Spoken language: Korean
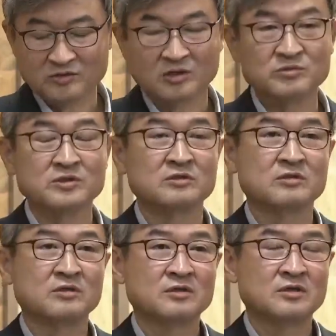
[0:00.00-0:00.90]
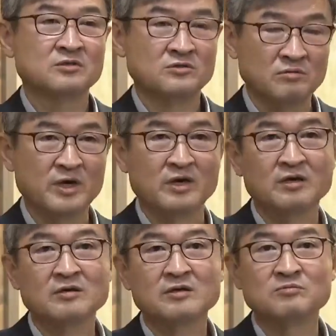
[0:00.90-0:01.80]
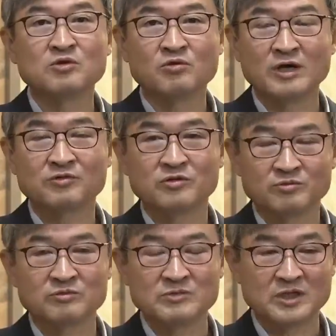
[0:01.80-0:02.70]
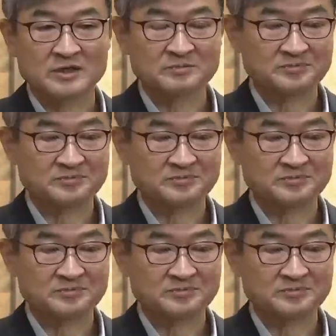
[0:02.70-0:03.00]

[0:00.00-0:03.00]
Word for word: 점은 정말 묵고할 수 없습니다.